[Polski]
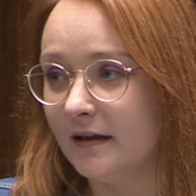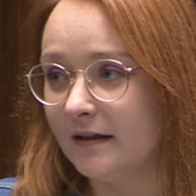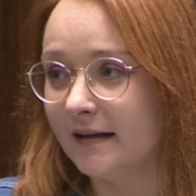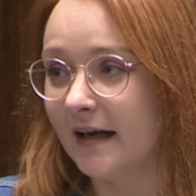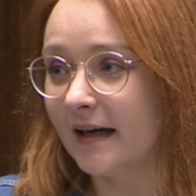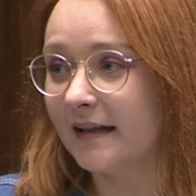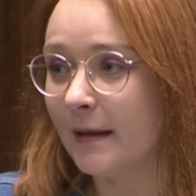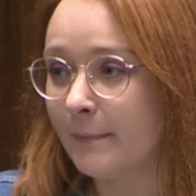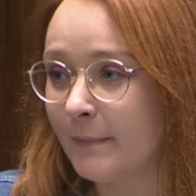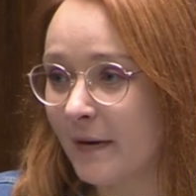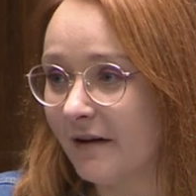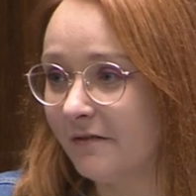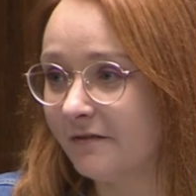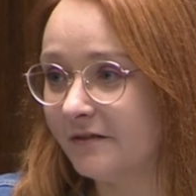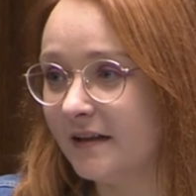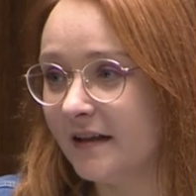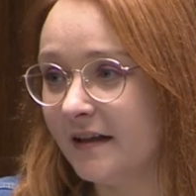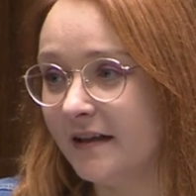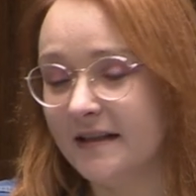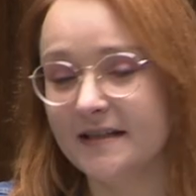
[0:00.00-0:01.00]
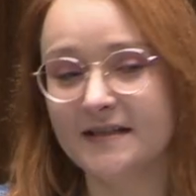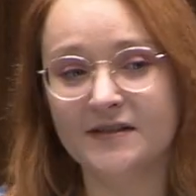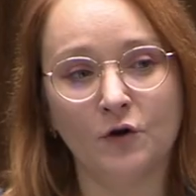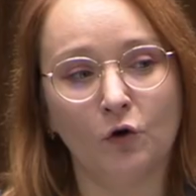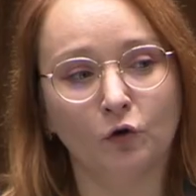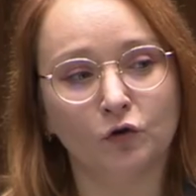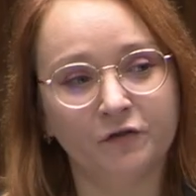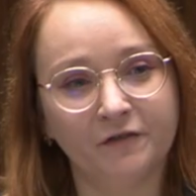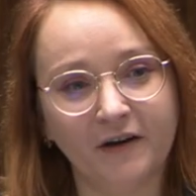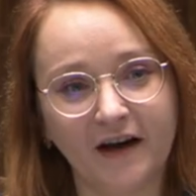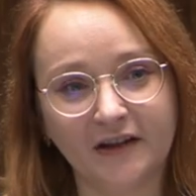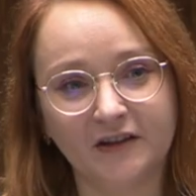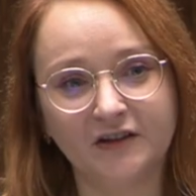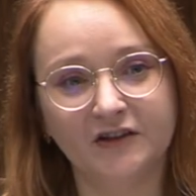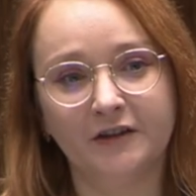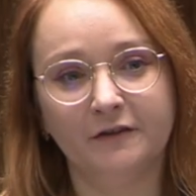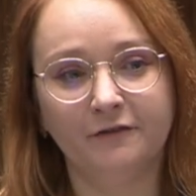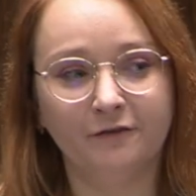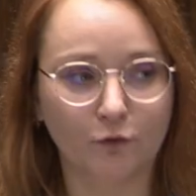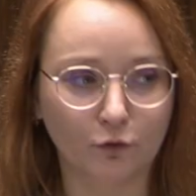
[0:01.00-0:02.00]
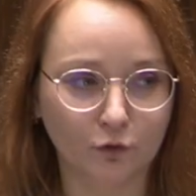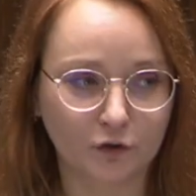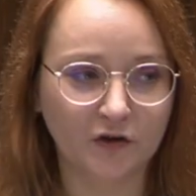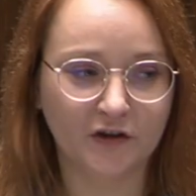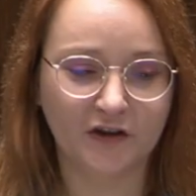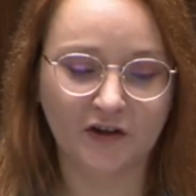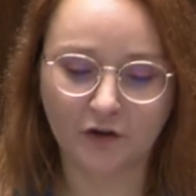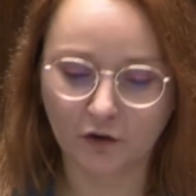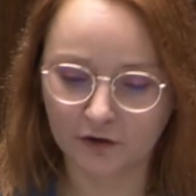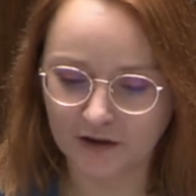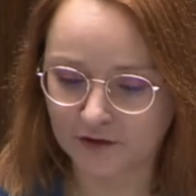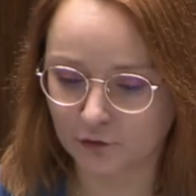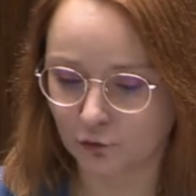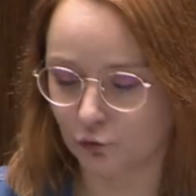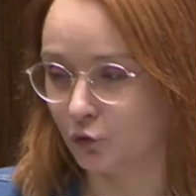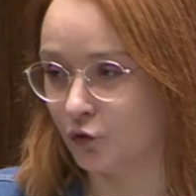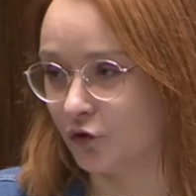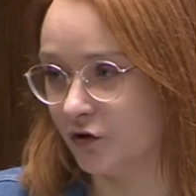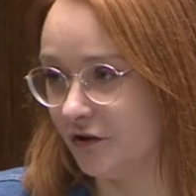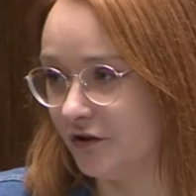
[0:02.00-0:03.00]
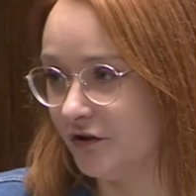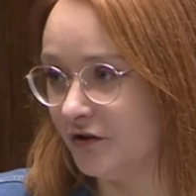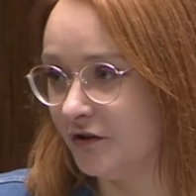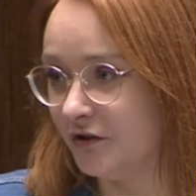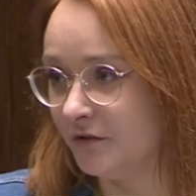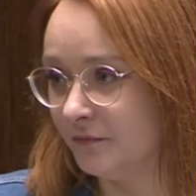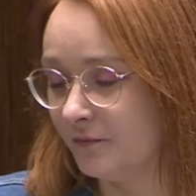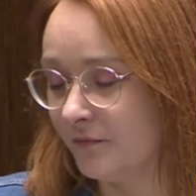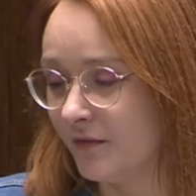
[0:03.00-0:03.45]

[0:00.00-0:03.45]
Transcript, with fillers: Tak naprawdę jest to otwarcie furtki do nadużyć.